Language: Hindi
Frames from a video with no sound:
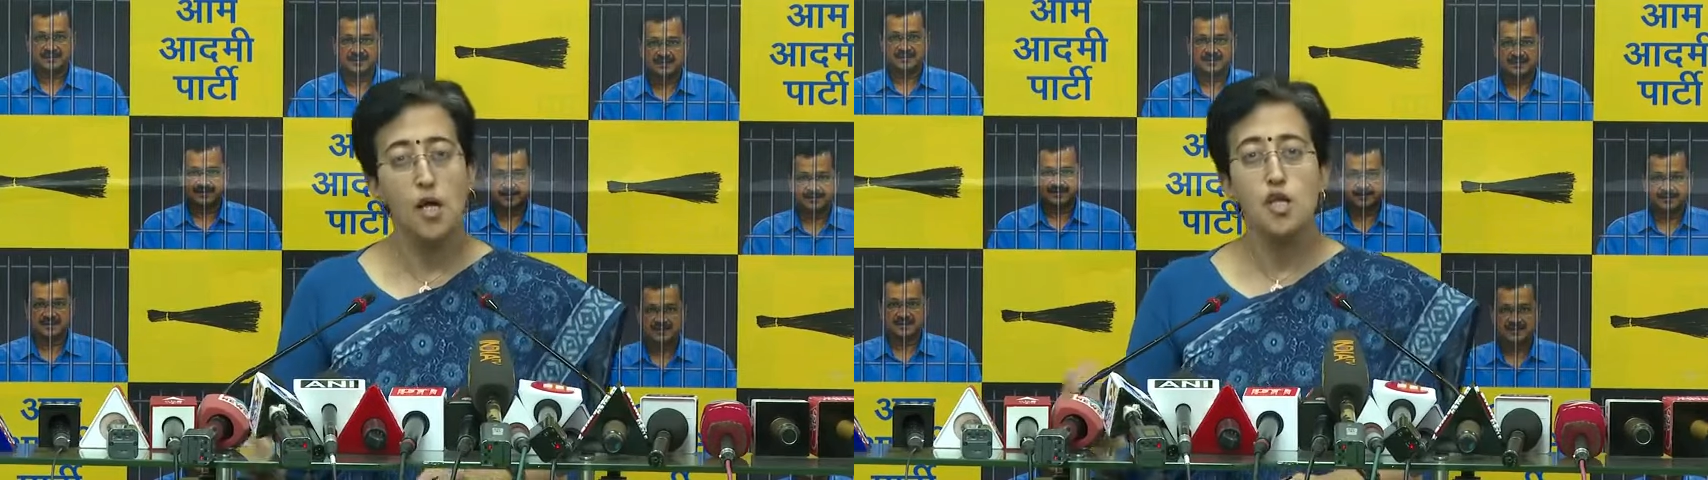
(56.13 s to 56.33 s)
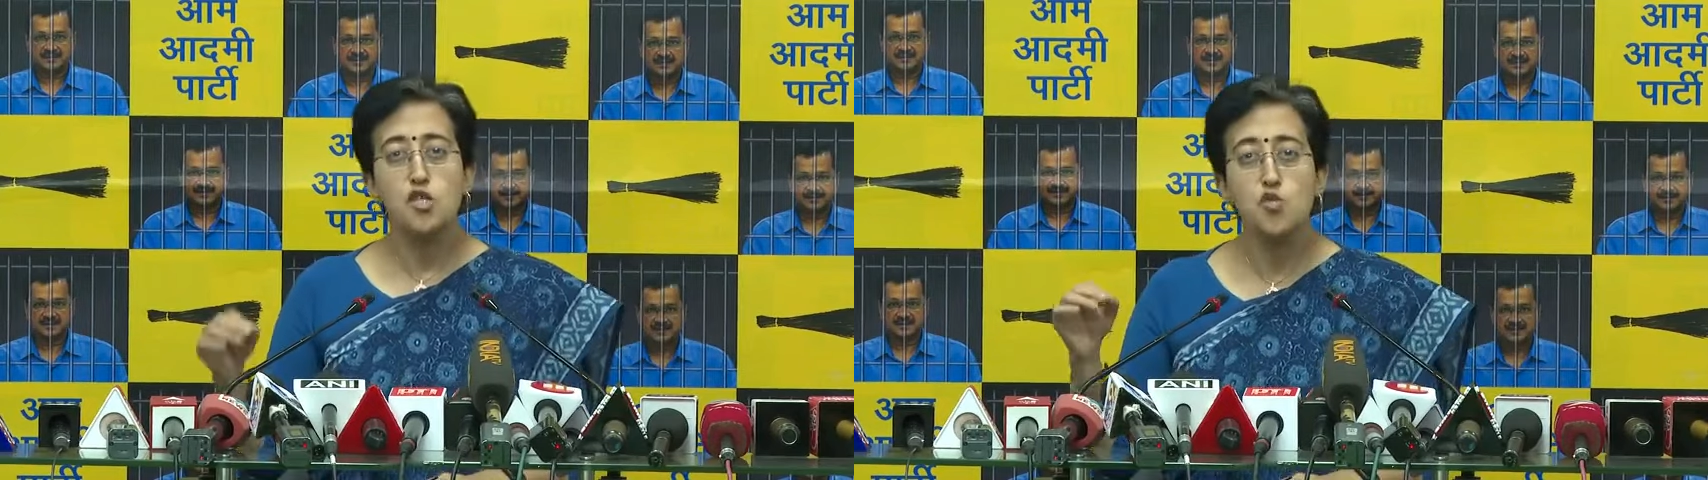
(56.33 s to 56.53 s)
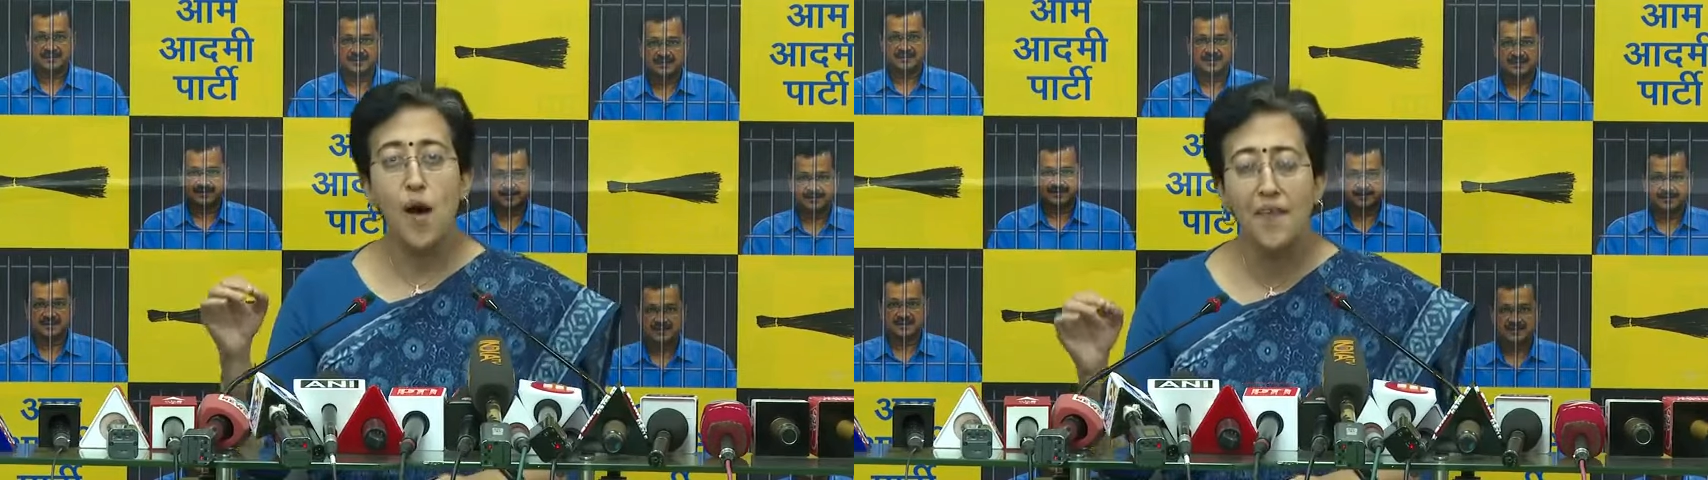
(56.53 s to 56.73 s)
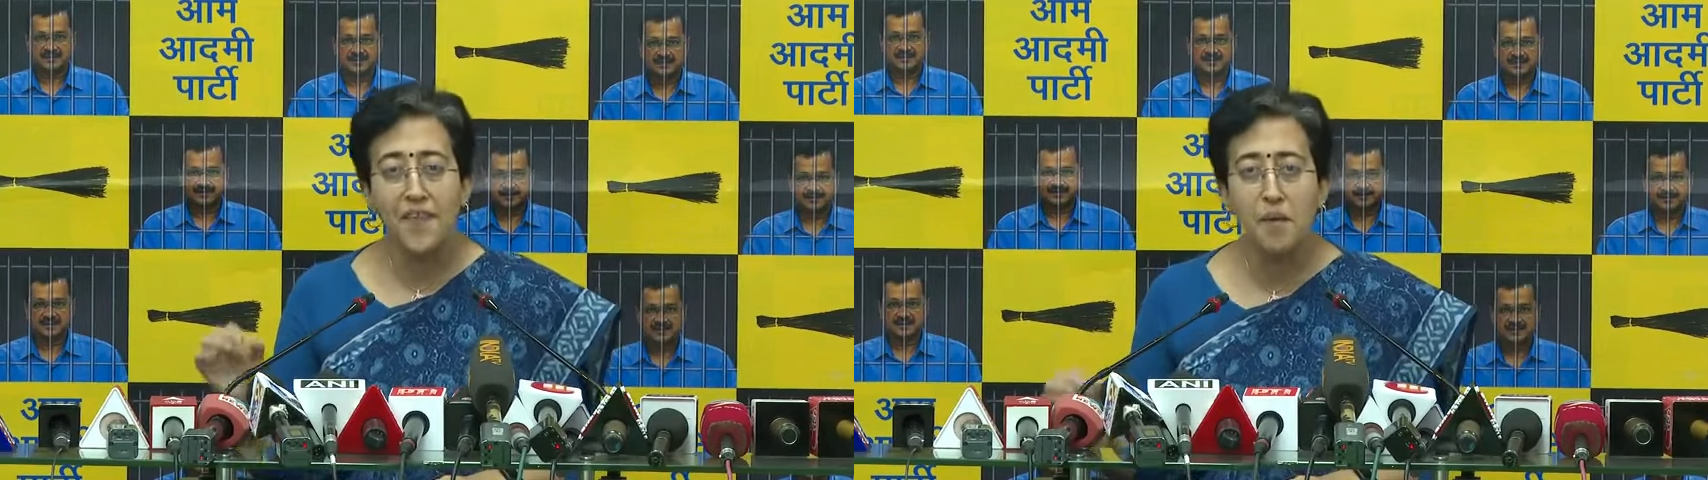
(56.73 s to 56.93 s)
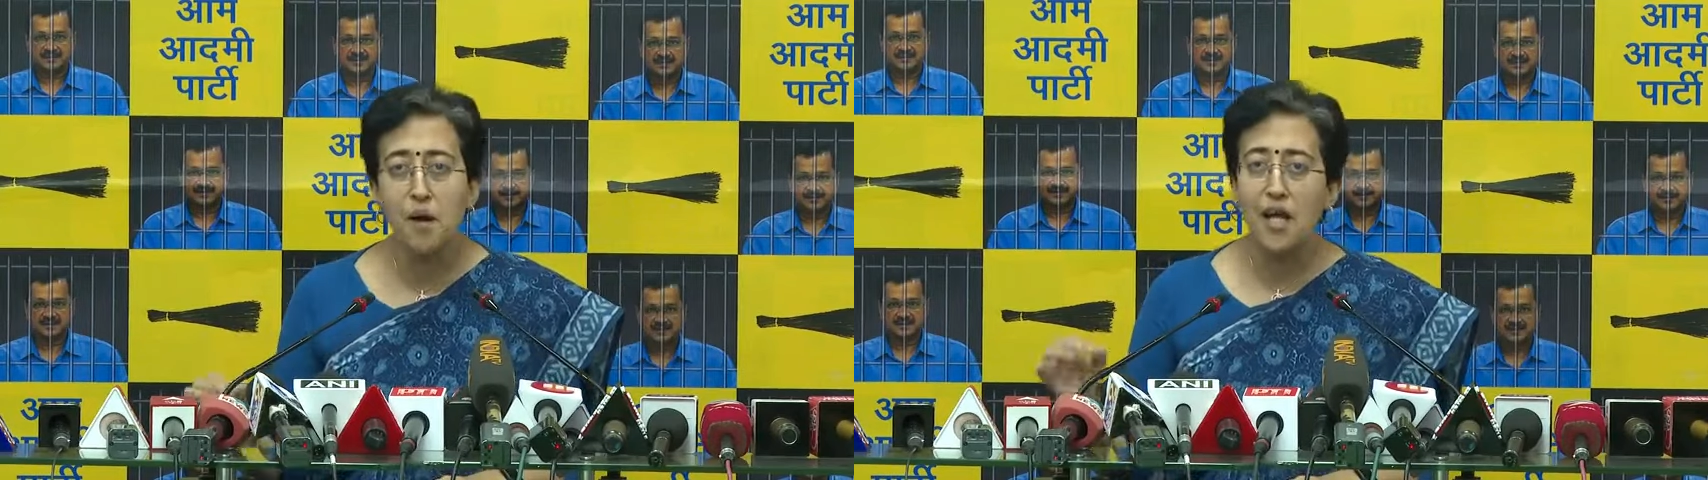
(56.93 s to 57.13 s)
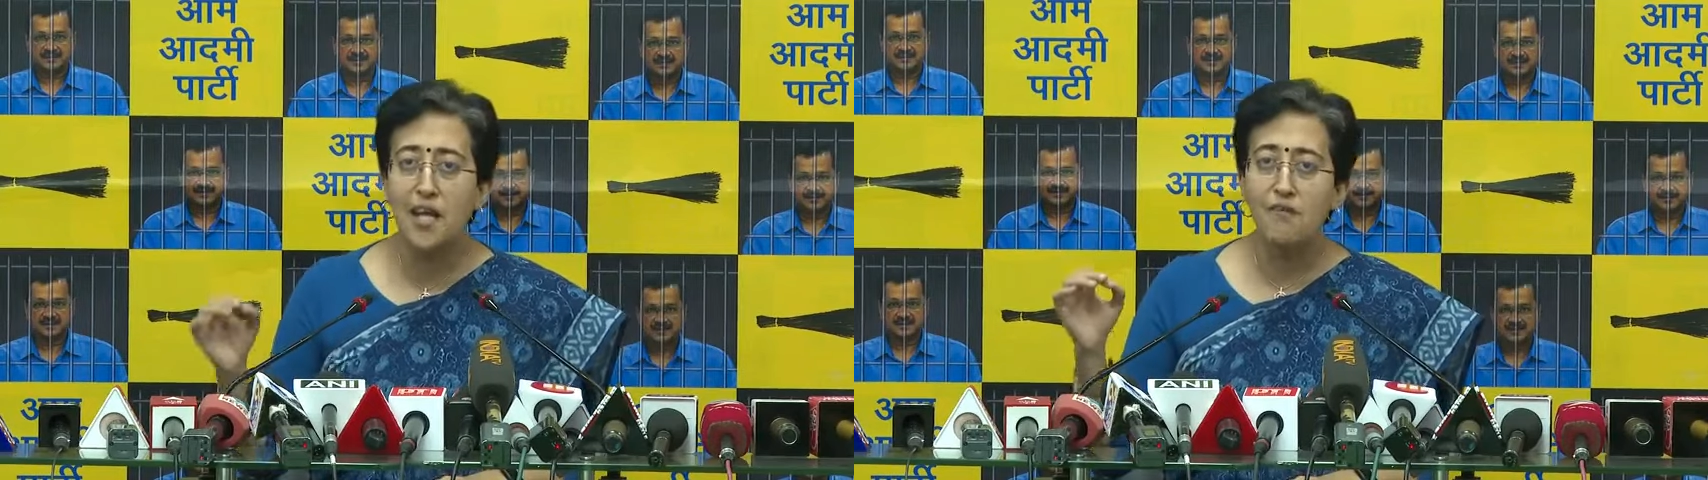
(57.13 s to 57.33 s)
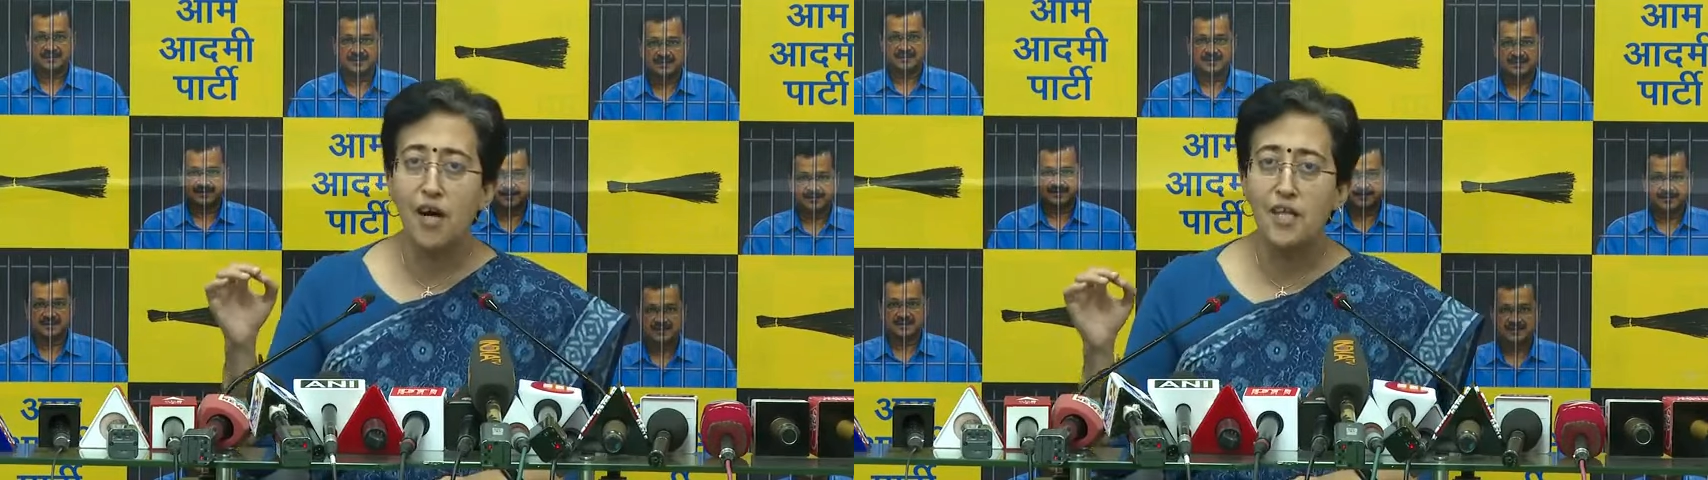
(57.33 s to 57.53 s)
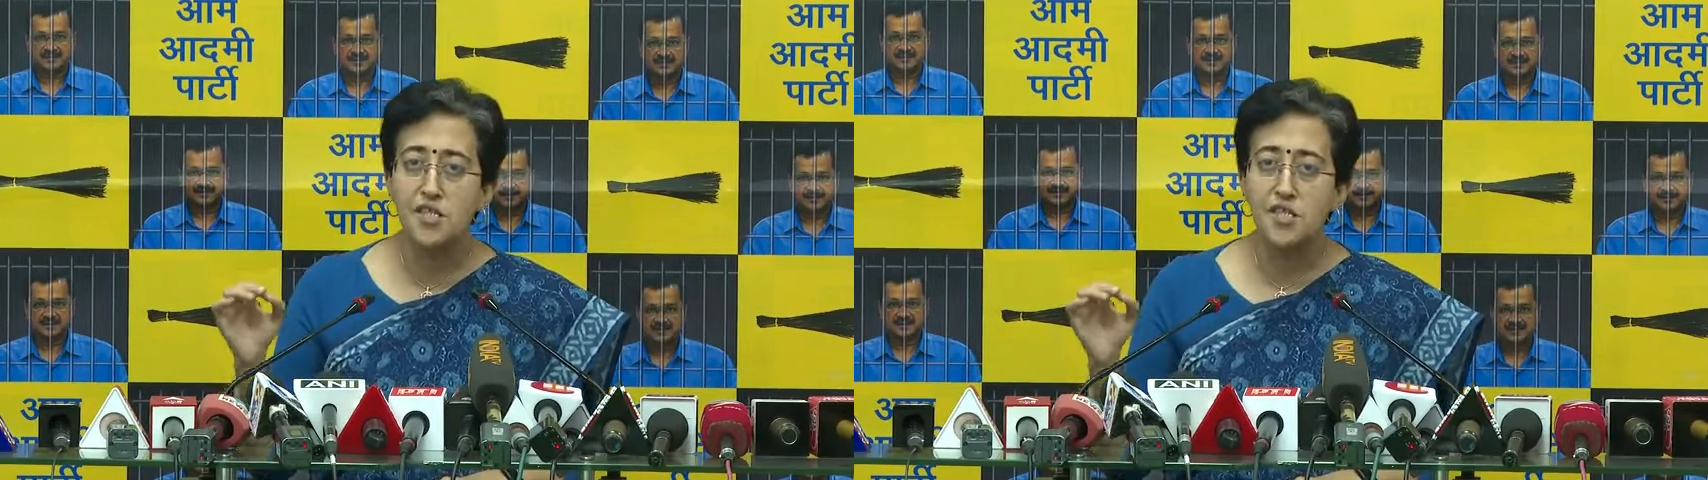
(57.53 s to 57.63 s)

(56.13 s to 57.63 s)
स्वाति मालीवाल